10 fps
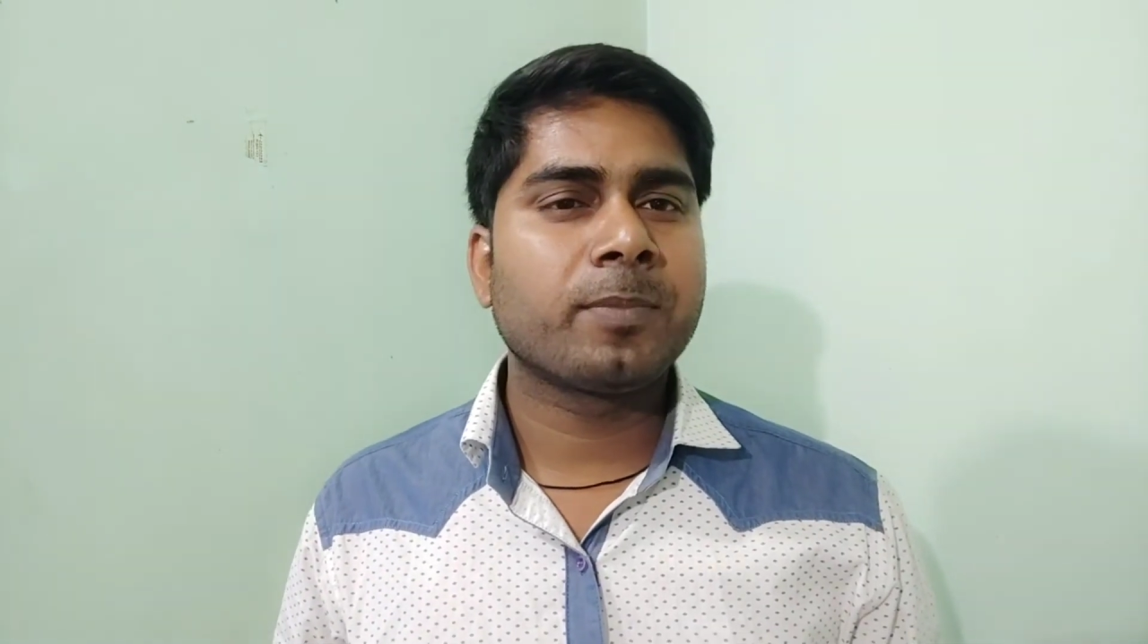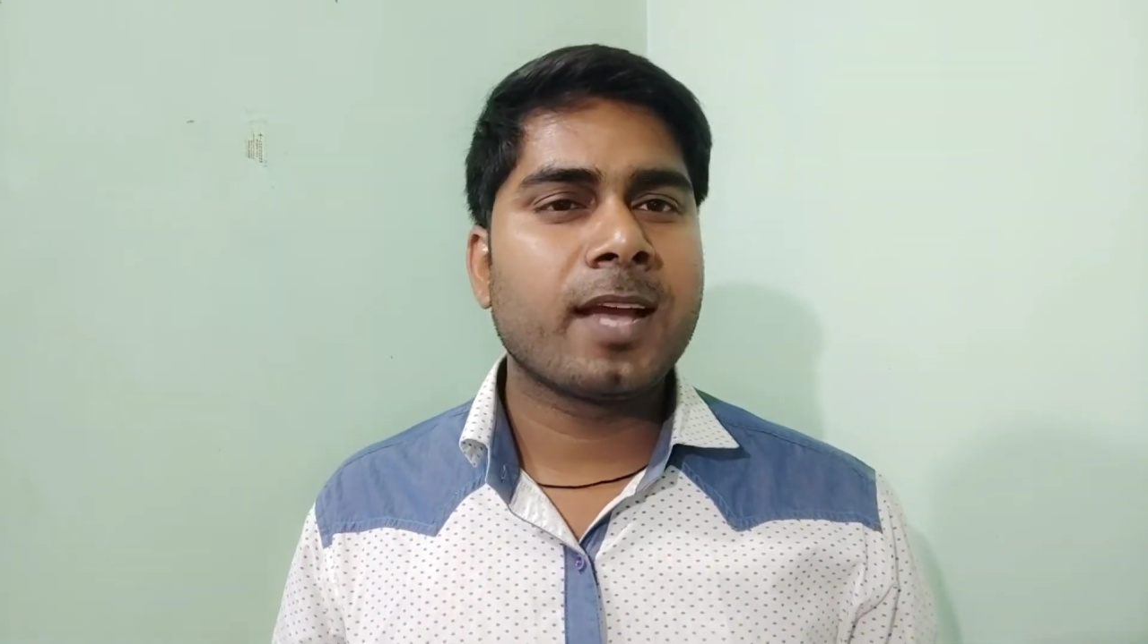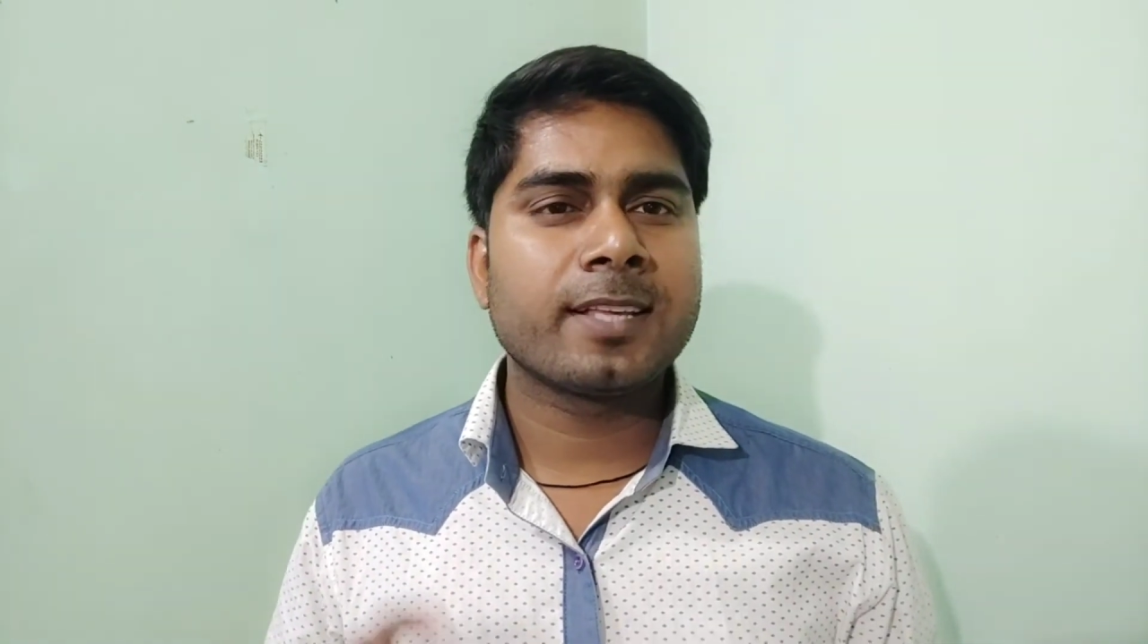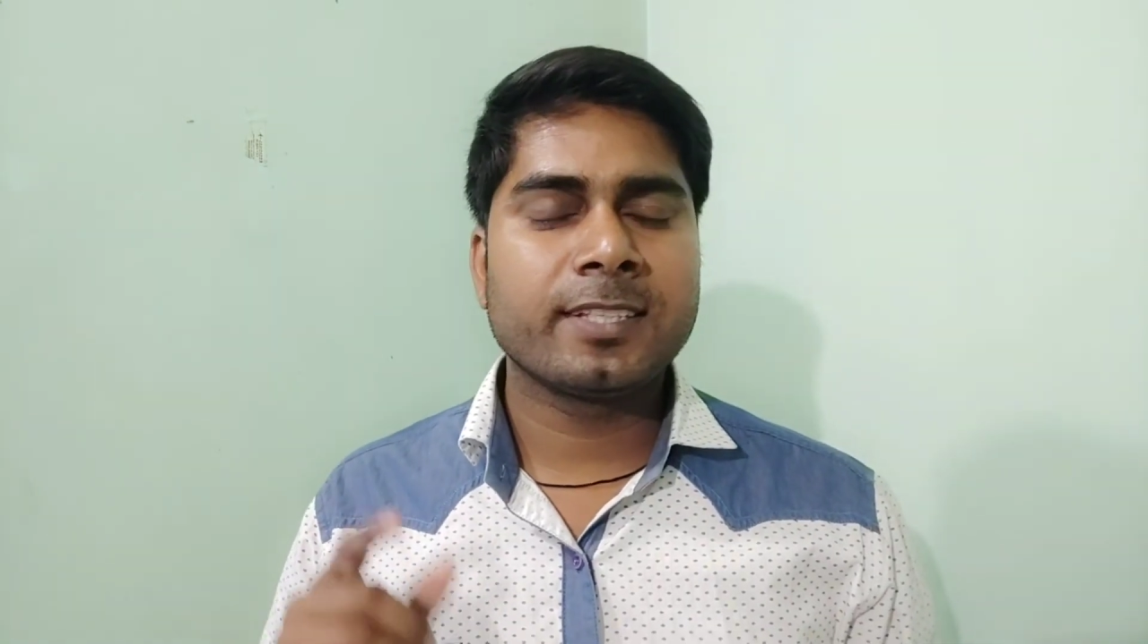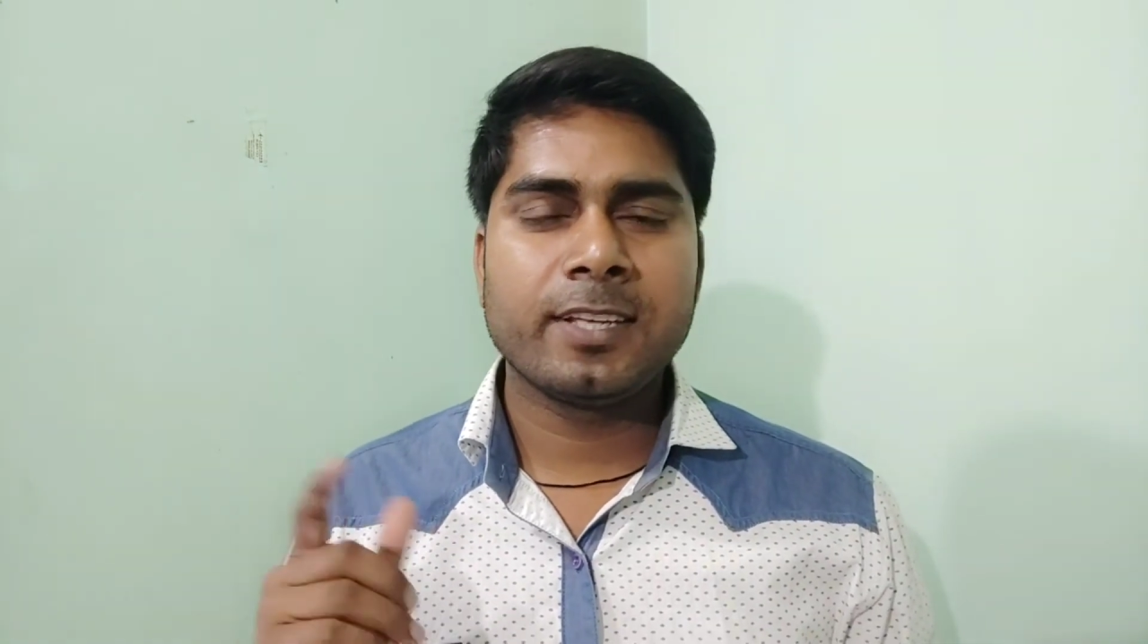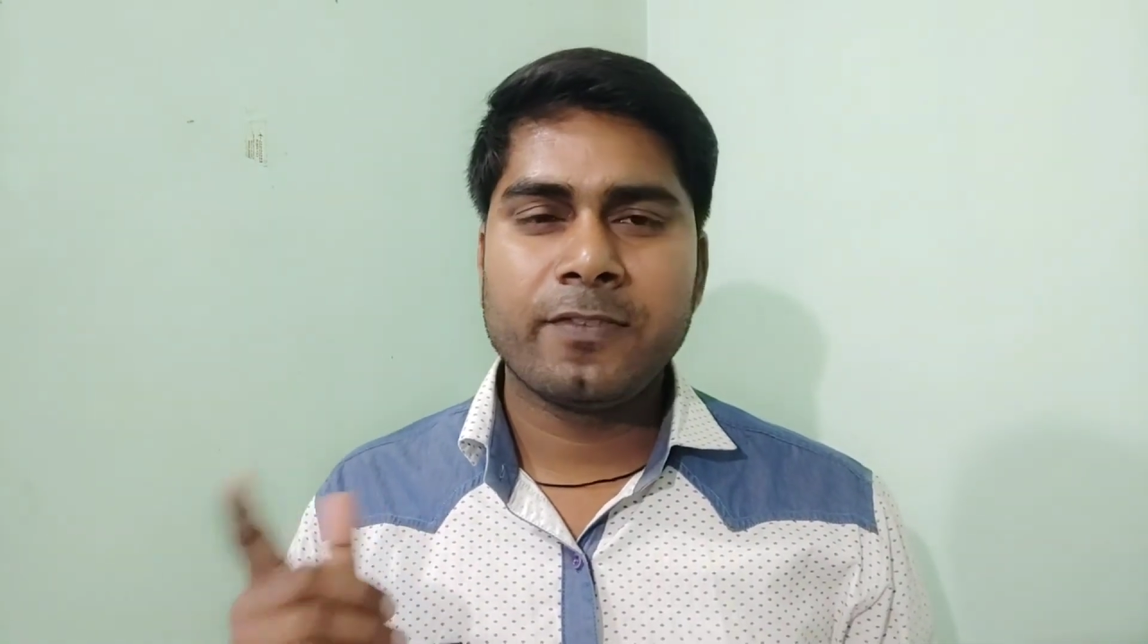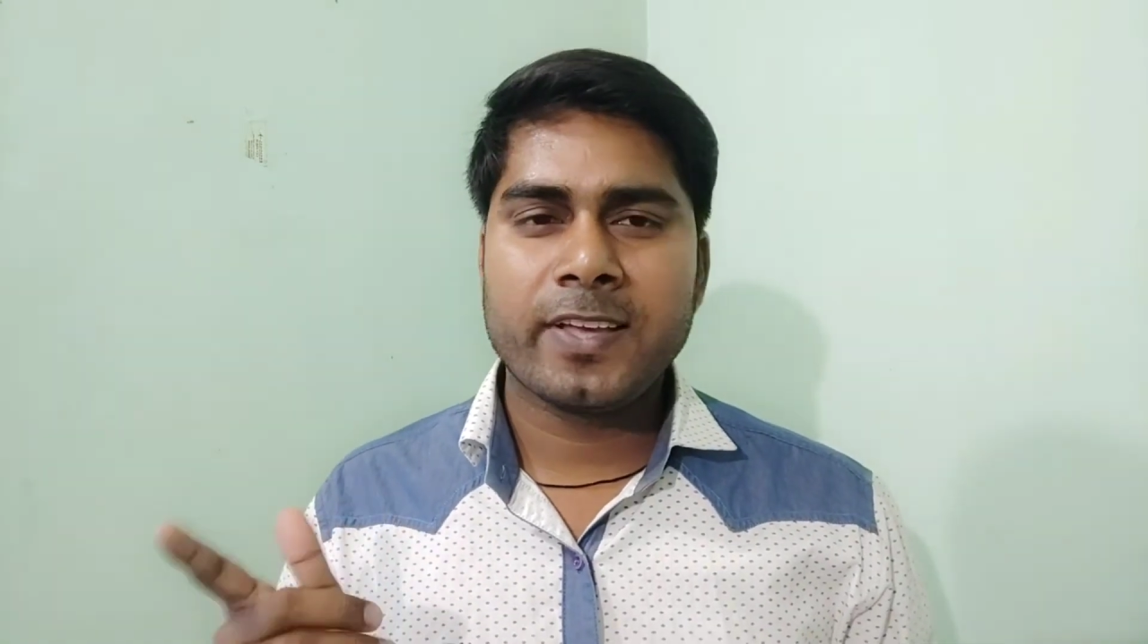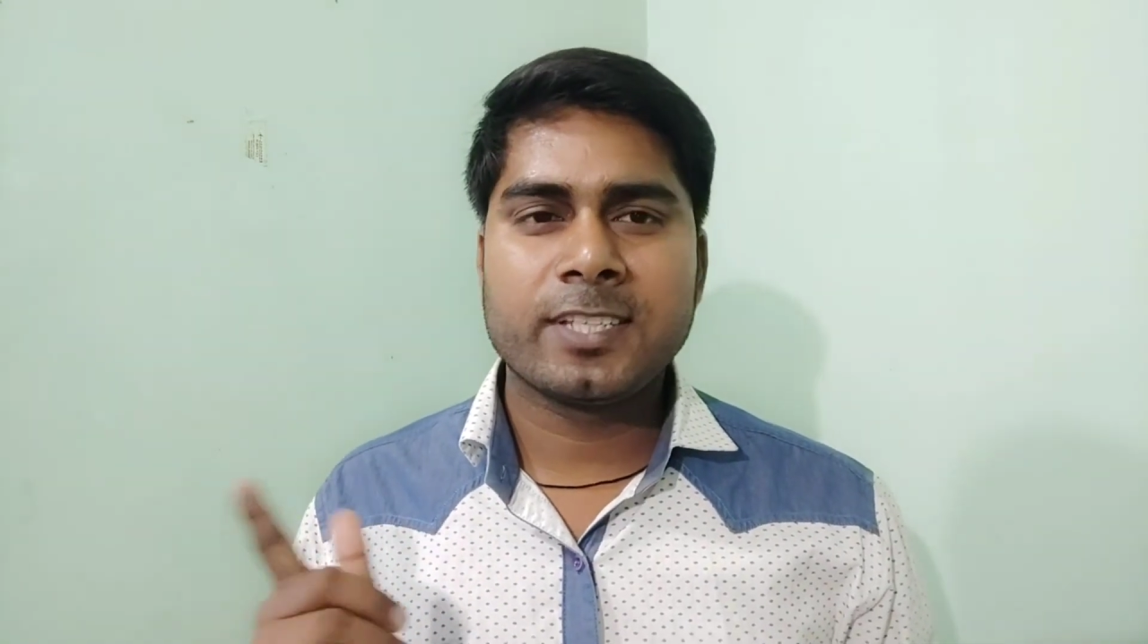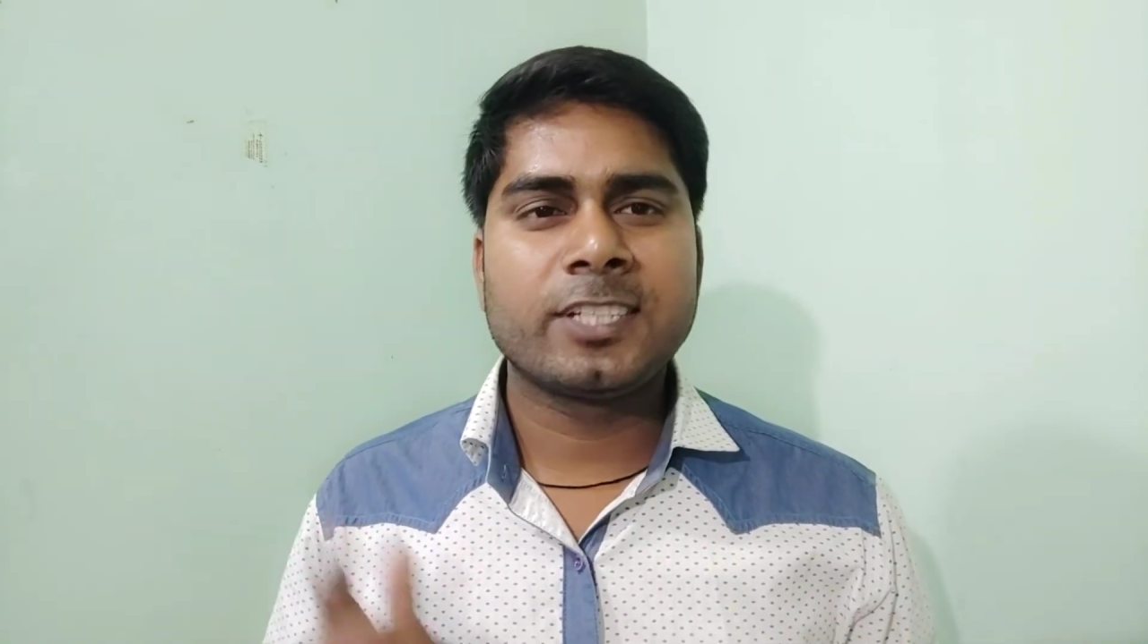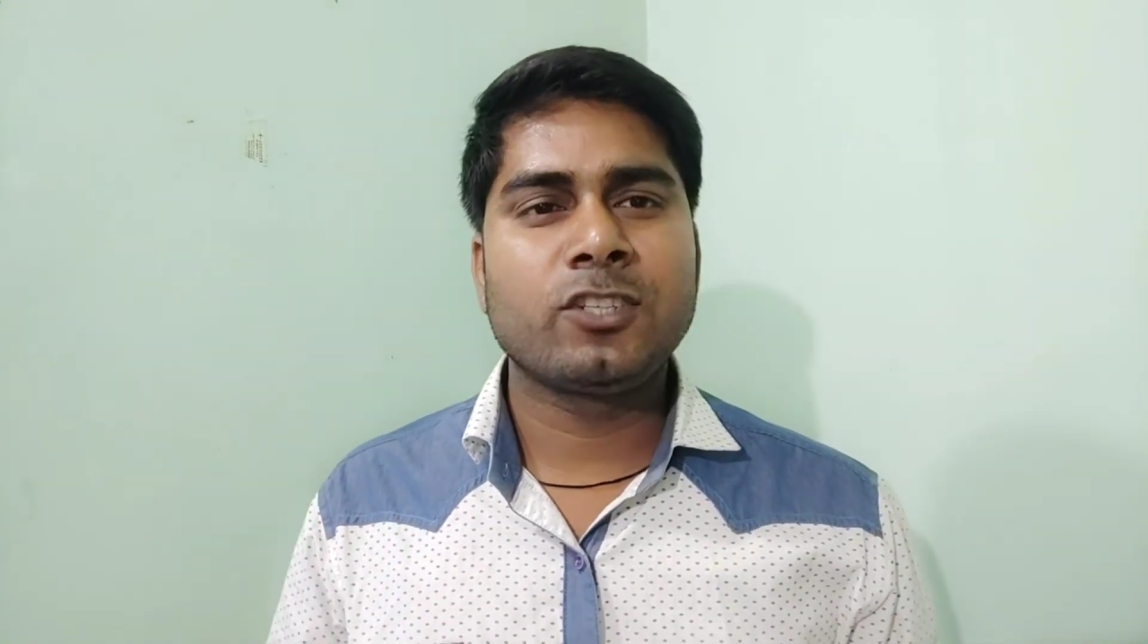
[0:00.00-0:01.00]
आप कैसे ये
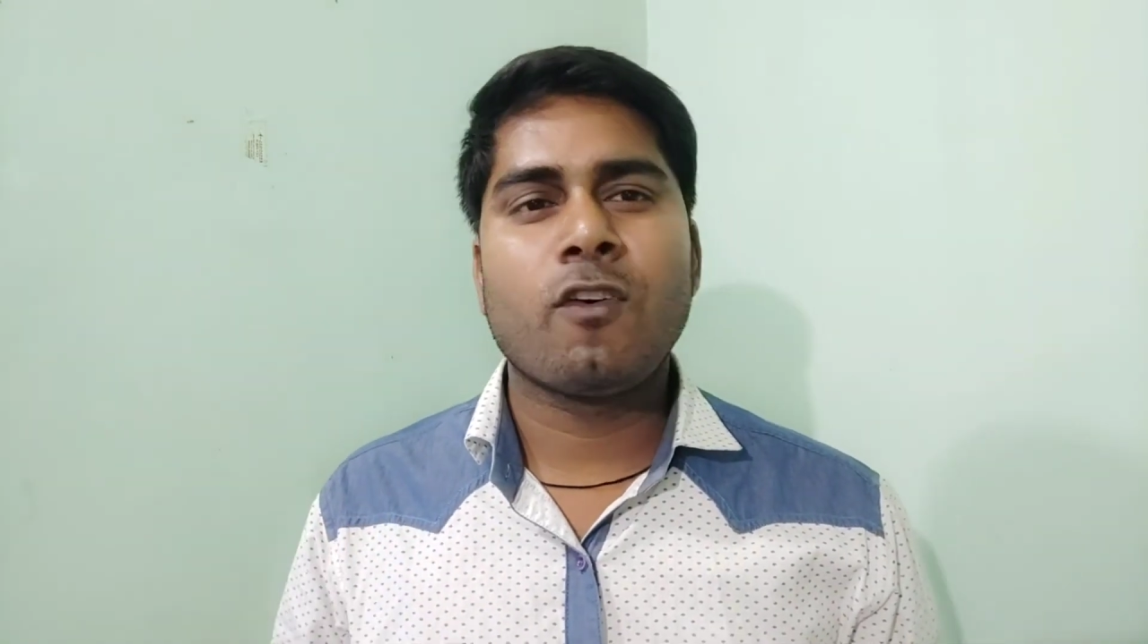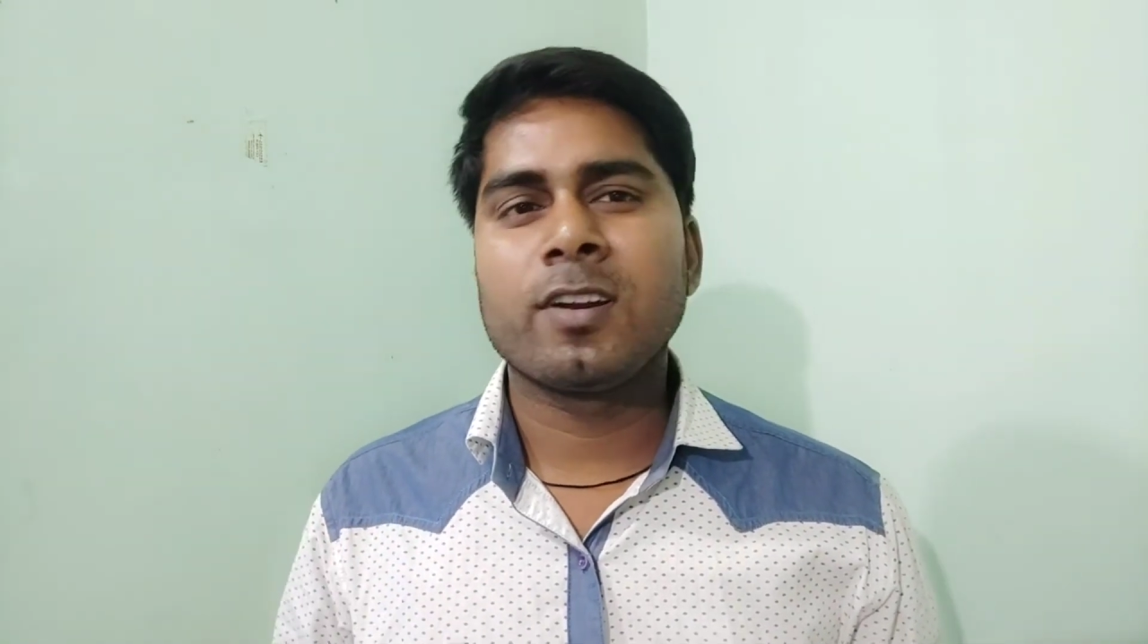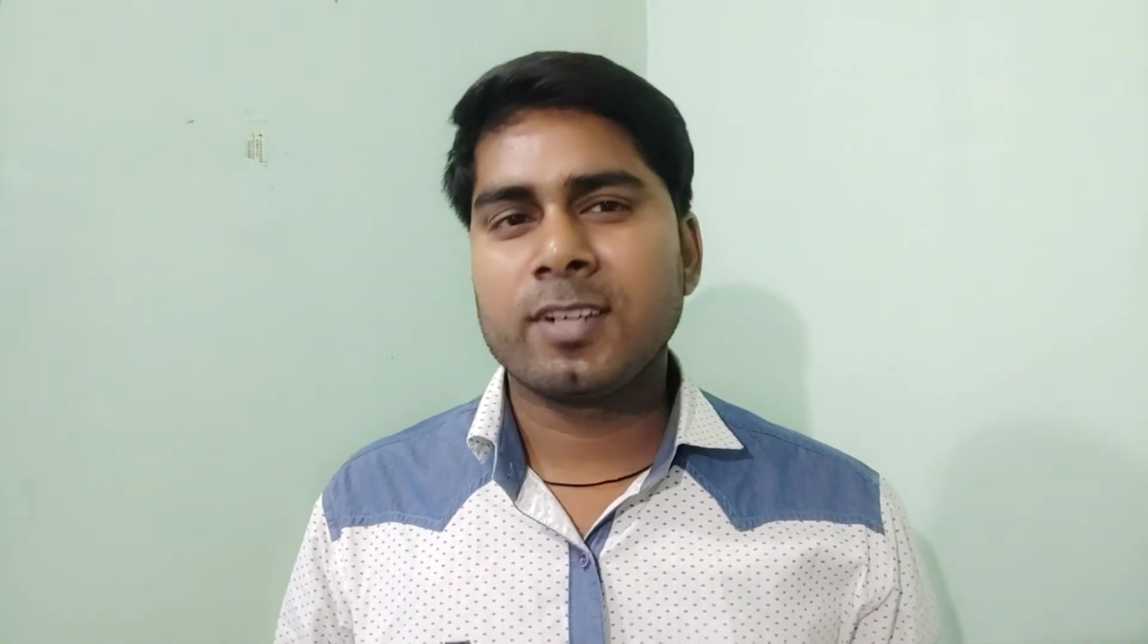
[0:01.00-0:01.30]
फैसिलिटी